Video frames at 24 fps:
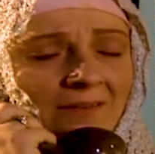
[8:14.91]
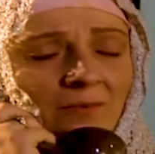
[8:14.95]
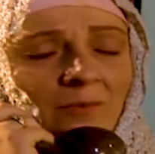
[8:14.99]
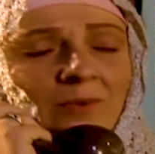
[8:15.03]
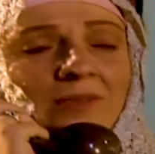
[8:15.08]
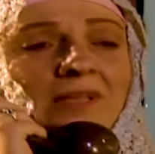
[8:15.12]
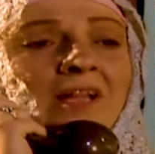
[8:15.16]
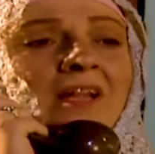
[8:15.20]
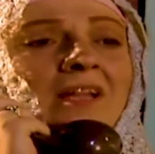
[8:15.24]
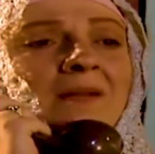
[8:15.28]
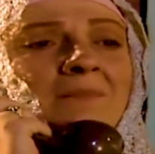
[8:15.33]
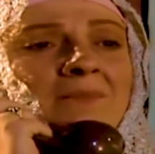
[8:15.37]

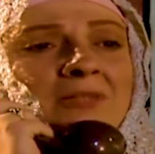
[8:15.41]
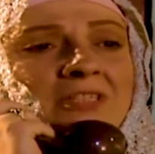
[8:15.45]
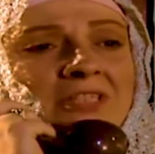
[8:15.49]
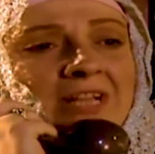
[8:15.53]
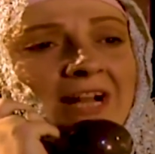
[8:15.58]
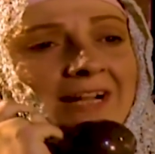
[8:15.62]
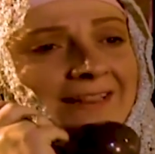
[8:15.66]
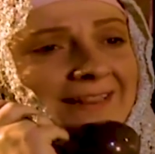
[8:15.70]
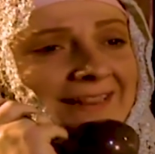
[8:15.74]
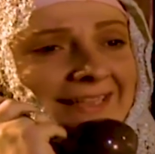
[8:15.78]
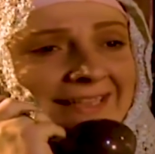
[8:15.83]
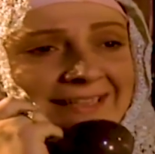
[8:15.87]
والله انا
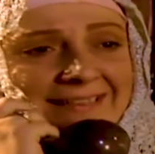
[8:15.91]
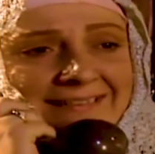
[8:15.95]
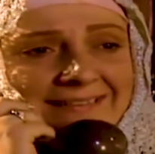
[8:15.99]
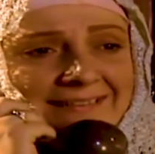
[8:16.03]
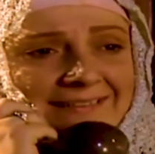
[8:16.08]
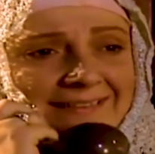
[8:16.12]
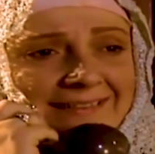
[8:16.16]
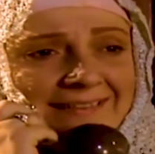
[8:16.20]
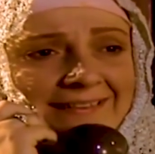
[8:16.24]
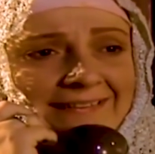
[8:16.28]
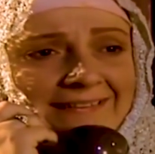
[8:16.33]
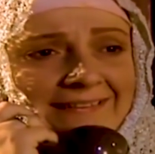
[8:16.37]
مشتاقه لك
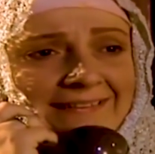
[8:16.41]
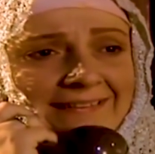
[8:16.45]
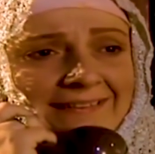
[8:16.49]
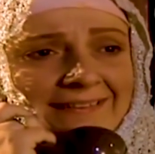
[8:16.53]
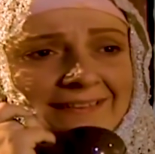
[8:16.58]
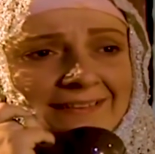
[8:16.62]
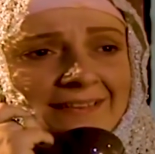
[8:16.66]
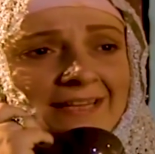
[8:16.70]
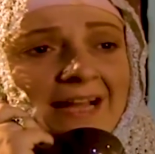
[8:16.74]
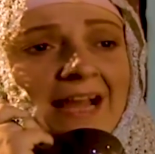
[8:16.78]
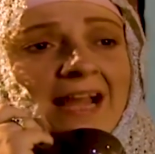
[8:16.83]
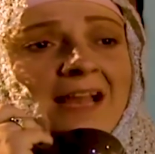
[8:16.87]
كثير
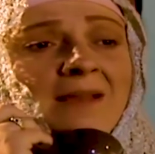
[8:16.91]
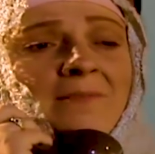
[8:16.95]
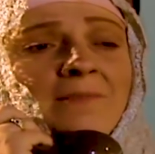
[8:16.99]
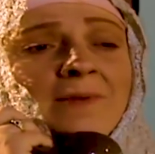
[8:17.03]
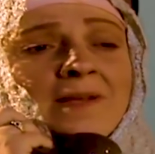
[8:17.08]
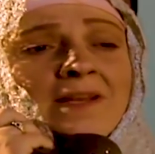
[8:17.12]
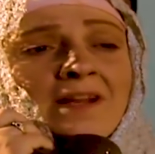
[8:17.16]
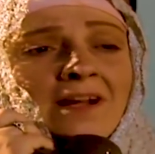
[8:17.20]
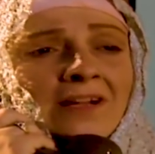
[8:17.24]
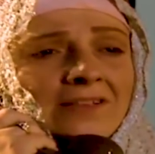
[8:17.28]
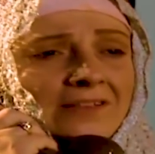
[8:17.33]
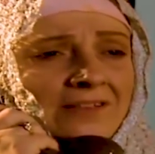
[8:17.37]
كثير
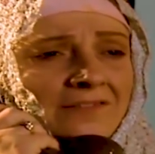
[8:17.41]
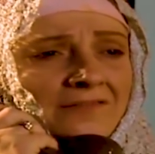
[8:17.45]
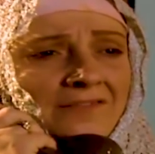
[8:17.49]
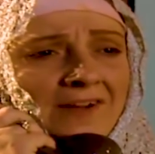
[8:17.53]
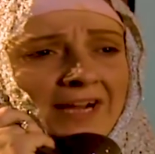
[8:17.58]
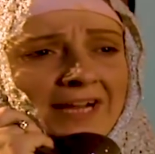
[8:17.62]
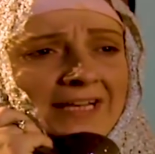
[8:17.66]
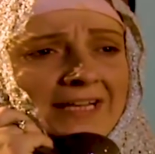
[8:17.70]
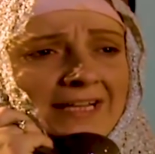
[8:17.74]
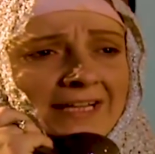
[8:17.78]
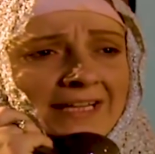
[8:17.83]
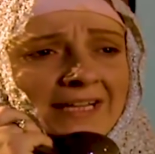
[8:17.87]
قلبي ناطف
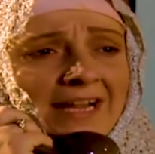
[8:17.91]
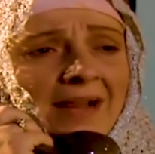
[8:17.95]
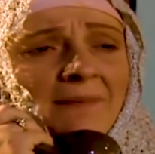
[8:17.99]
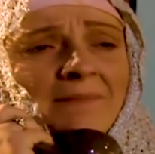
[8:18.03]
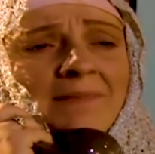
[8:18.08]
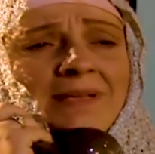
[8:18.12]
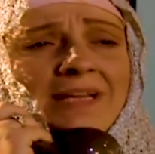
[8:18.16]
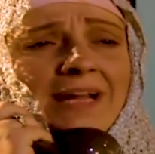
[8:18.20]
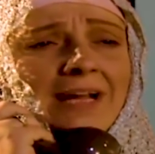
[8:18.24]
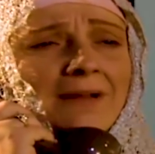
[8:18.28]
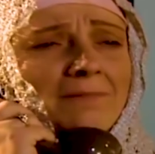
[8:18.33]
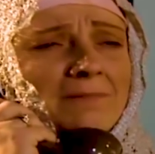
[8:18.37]
عليك
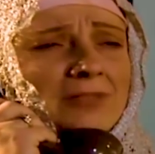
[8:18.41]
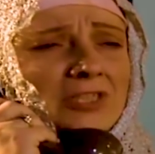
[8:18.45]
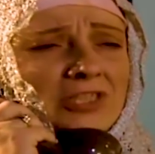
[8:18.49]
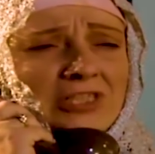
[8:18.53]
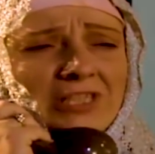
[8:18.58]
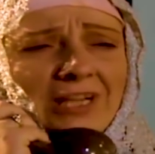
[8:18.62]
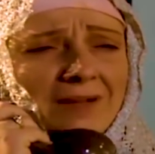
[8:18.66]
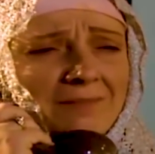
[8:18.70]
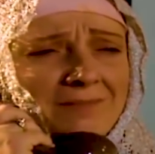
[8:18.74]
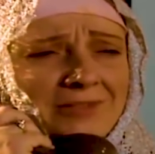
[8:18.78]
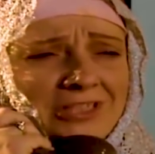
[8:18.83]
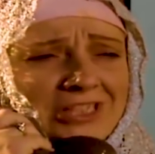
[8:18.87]
عم بنغمش
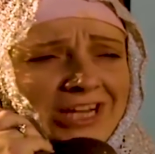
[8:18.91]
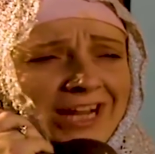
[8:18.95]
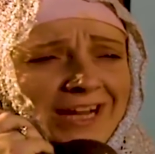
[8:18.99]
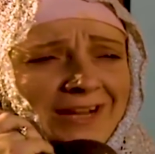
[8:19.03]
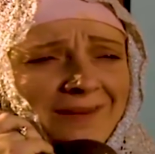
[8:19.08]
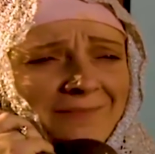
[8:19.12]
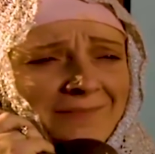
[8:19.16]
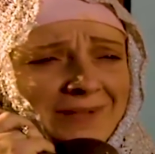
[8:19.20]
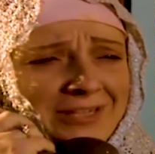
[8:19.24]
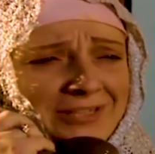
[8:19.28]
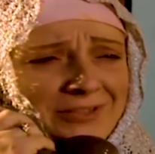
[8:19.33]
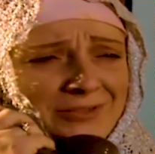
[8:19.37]
نغمش
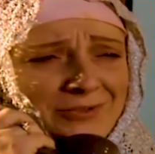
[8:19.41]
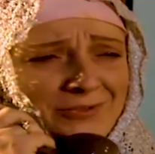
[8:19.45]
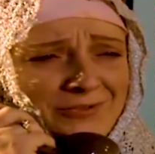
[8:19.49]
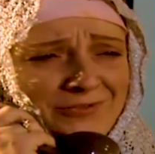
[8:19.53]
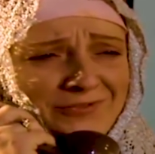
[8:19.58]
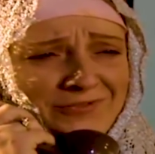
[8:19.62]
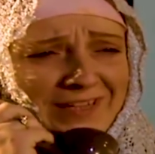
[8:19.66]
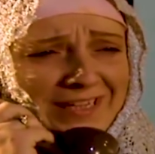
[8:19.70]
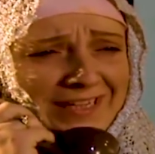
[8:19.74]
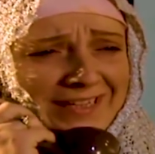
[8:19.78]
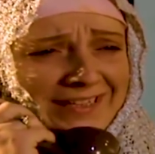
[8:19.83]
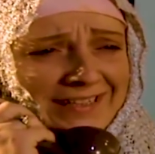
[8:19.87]
على ما
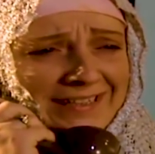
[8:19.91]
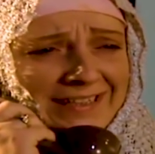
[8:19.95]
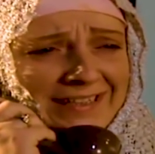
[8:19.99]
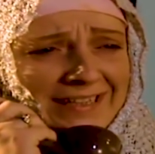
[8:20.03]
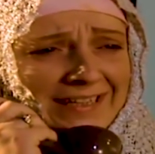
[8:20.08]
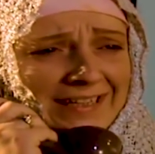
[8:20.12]
اشوفك